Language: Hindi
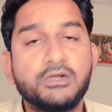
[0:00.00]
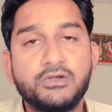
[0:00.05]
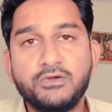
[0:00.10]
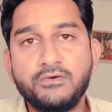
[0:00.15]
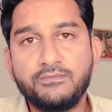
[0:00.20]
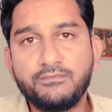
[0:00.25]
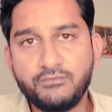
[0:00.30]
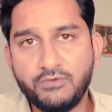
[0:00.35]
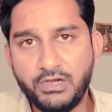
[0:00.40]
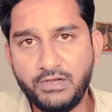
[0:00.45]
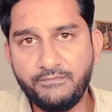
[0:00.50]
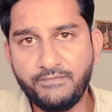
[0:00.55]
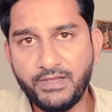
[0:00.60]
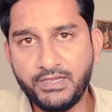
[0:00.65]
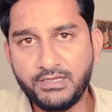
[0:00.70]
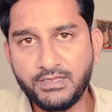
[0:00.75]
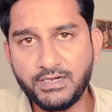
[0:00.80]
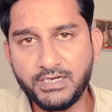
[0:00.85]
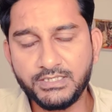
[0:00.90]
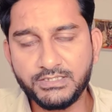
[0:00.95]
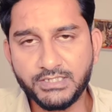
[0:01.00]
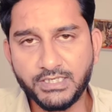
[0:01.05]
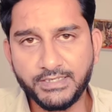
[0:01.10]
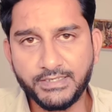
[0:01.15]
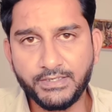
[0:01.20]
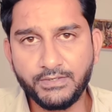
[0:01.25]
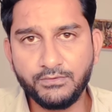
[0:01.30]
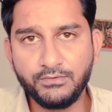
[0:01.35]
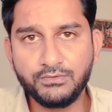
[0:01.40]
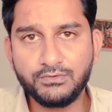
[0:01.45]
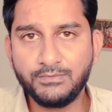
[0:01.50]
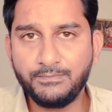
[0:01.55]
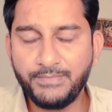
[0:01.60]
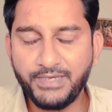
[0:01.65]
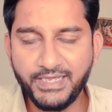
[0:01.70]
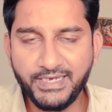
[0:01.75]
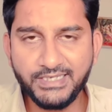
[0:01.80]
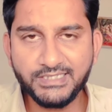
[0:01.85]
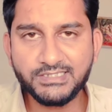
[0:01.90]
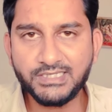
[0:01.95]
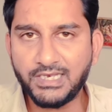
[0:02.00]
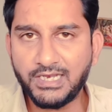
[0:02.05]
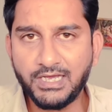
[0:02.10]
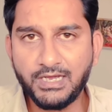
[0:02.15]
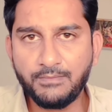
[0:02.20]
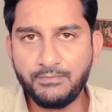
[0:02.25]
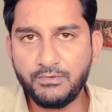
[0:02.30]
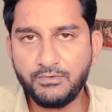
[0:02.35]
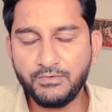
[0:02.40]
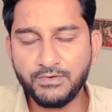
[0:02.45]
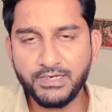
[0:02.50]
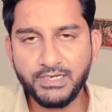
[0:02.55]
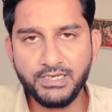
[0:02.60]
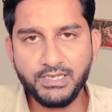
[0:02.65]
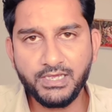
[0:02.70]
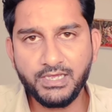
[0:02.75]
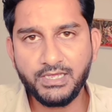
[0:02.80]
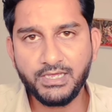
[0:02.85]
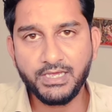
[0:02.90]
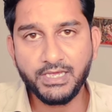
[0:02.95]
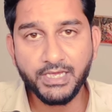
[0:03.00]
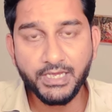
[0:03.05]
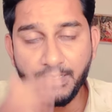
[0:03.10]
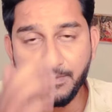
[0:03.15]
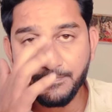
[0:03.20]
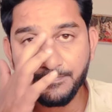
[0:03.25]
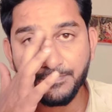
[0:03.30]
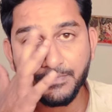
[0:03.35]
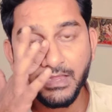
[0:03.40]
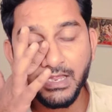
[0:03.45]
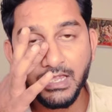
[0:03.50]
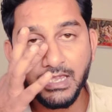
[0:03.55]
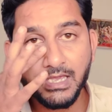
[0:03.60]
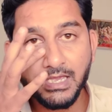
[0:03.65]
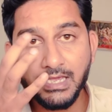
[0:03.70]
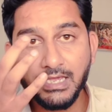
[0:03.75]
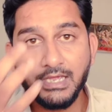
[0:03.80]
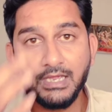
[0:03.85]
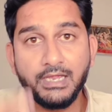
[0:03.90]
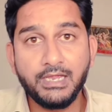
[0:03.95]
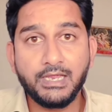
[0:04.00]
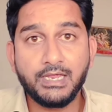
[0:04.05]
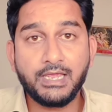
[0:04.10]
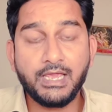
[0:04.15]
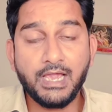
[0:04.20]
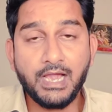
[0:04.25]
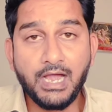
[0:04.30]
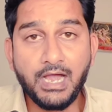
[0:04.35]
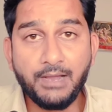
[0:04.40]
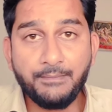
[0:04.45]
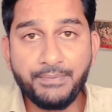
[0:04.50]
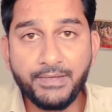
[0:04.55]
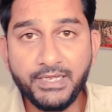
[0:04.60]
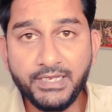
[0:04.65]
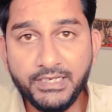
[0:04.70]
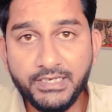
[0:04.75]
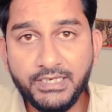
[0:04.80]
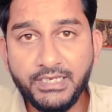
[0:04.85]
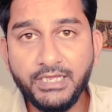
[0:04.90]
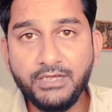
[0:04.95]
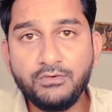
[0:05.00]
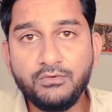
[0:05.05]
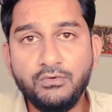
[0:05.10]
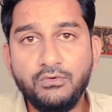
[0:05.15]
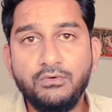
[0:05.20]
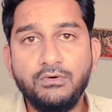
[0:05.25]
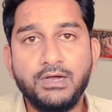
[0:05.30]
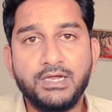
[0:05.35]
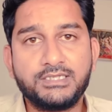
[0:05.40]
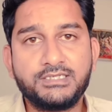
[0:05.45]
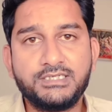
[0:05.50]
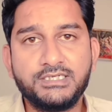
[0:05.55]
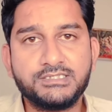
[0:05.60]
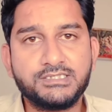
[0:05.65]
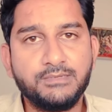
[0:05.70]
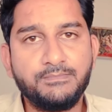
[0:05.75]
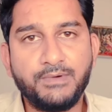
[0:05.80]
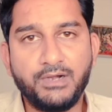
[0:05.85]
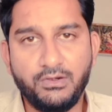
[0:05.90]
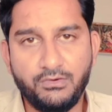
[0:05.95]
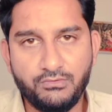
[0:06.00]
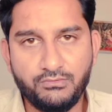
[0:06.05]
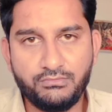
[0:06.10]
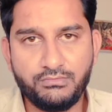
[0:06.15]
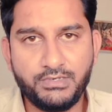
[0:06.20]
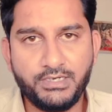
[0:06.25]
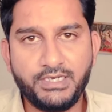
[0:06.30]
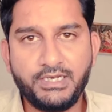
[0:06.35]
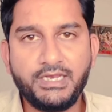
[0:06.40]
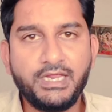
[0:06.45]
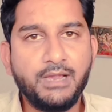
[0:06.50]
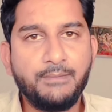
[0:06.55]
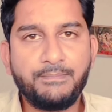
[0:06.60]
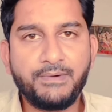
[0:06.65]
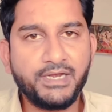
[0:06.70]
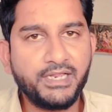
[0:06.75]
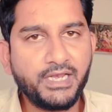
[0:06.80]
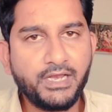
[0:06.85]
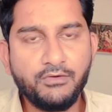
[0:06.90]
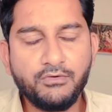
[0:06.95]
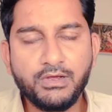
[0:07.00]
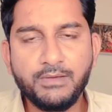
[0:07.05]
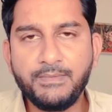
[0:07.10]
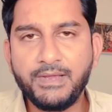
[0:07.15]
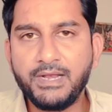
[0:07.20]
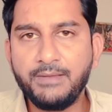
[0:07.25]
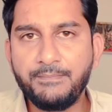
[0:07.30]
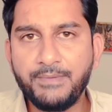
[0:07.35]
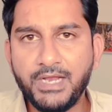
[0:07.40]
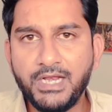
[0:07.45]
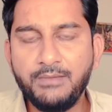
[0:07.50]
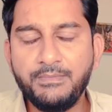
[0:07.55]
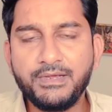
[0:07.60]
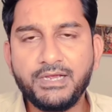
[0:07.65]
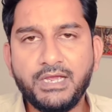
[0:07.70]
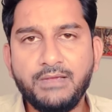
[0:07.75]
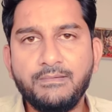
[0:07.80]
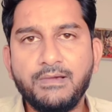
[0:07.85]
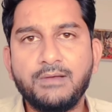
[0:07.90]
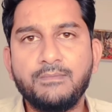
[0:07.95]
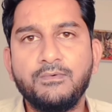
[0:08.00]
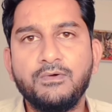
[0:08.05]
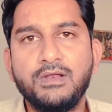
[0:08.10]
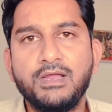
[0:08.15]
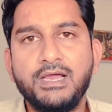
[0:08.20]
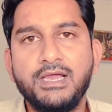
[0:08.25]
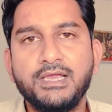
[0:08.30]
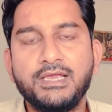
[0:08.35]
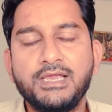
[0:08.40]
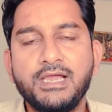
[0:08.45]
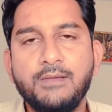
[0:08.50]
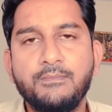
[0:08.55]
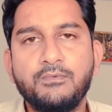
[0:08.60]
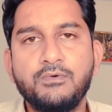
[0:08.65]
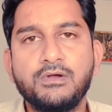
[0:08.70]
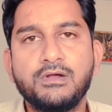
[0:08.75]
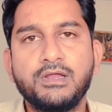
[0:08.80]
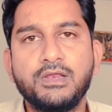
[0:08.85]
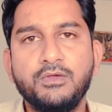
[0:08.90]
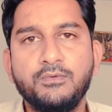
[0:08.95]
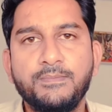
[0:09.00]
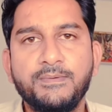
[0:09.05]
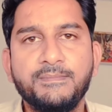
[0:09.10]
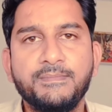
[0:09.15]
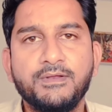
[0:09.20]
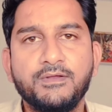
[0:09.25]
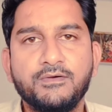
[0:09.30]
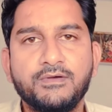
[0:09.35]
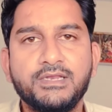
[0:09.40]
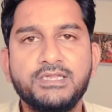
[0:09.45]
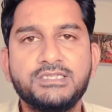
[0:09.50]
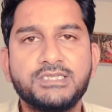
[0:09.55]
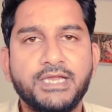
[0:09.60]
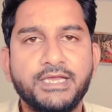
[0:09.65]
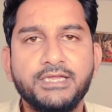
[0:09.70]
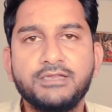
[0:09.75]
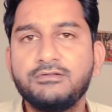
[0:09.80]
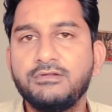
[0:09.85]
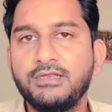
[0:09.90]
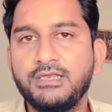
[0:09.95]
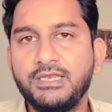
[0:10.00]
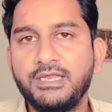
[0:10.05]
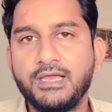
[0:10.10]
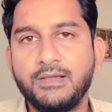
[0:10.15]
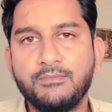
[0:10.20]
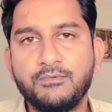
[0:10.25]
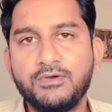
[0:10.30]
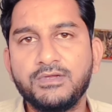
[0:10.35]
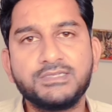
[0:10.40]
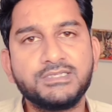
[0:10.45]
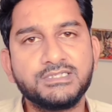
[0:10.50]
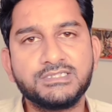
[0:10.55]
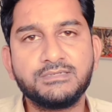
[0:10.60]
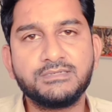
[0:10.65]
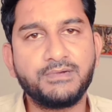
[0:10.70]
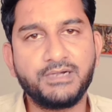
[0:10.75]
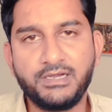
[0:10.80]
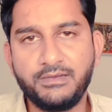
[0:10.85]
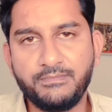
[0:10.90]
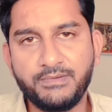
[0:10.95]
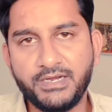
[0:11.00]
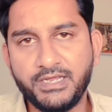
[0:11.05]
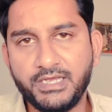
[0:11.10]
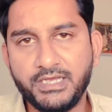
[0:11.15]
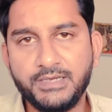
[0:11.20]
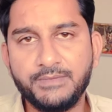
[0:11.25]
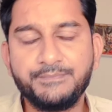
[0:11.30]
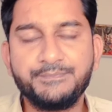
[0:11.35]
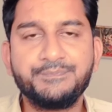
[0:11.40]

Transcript: कट ऑफ क्वालिफाई करना चाहते हो तो मेरी सलाह आप लोगों के लिए ये है कि आप हिंदी को अच्छे से पढ़ लो हिंदी आप पढ़ ही रहे होंगे मैंने पहले भी कई बार बोला है कि आपको अगर यूपी में नौकरी चाहिए तो हिंदी आपको अच्छे से पढ़नी पड़ेगी